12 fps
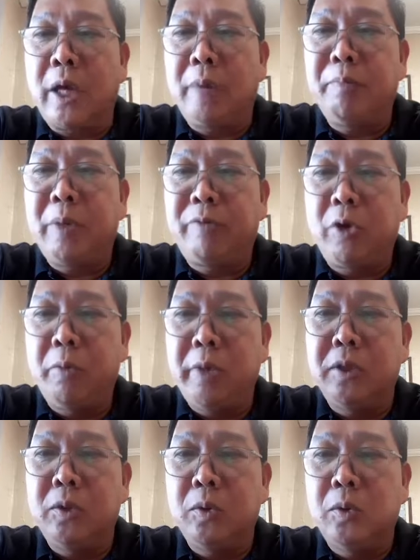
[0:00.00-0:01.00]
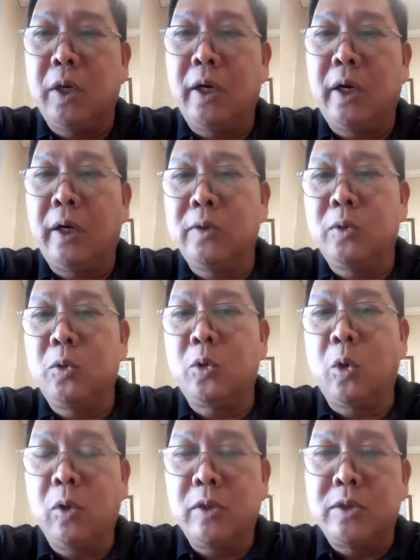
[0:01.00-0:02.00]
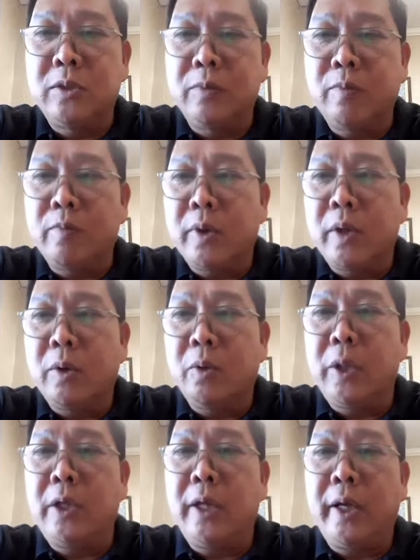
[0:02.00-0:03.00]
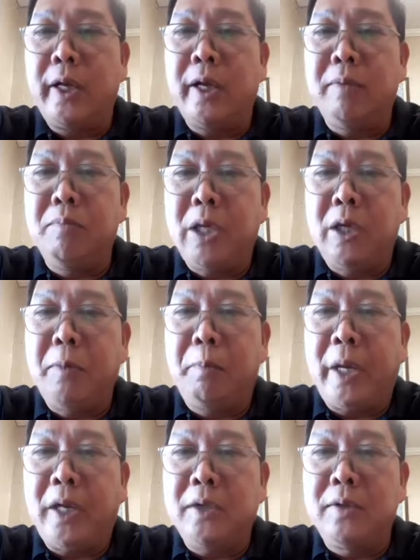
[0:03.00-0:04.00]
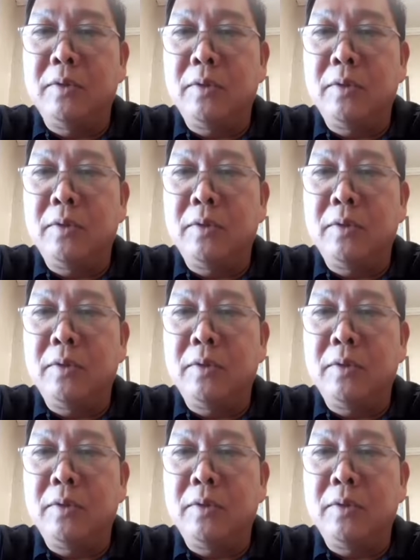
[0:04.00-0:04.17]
I'm performing two uh, two roles with and I'm being paid